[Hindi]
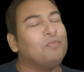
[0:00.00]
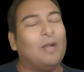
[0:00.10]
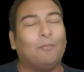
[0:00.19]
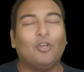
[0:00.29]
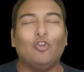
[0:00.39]

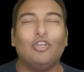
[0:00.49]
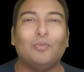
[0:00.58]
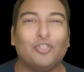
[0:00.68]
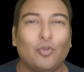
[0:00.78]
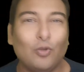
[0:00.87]
आपके नॉलेज
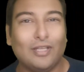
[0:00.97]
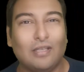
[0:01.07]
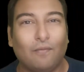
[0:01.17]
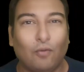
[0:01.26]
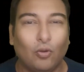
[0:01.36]
में जरूर
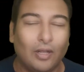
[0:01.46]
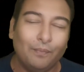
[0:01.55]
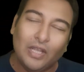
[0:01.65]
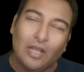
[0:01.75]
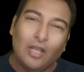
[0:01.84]
इजाफा होगा
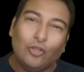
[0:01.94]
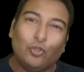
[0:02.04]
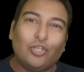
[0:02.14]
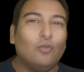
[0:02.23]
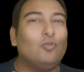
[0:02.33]
तो
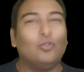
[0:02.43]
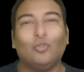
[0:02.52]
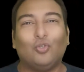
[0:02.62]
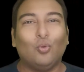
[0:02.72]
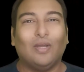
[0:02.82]
चलो दोस्तों
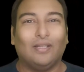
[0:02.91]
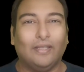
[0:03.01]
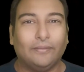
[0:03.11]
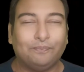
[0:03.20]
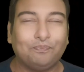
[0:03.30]
शुरू करते हैं